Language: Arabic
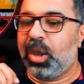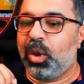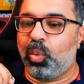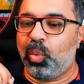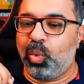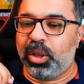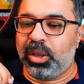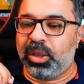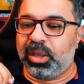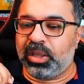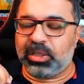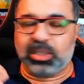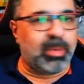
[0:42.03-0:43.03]

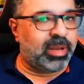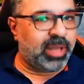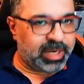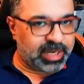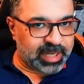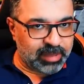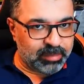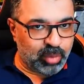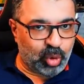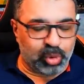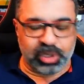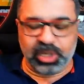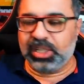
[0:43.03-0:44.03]
وطبعا هنتكلم
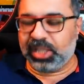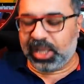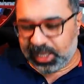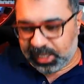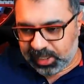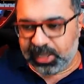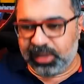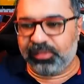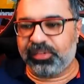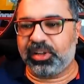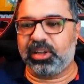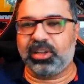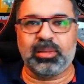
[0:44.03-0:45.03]
بحريه حرق
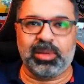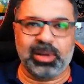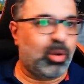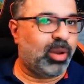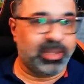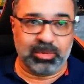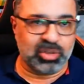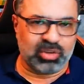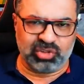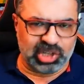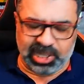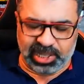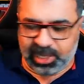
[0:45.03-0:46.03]
فطبعا لو حد ما
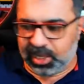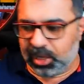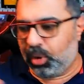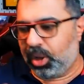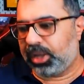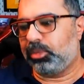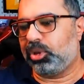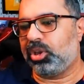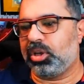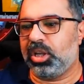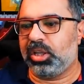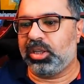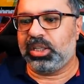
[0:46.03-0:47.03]
شافش الحلقه او حاجه
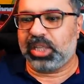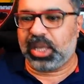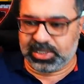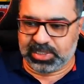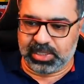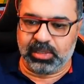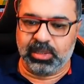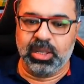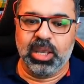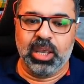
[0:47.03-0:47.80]
بالطريقه ديت احسن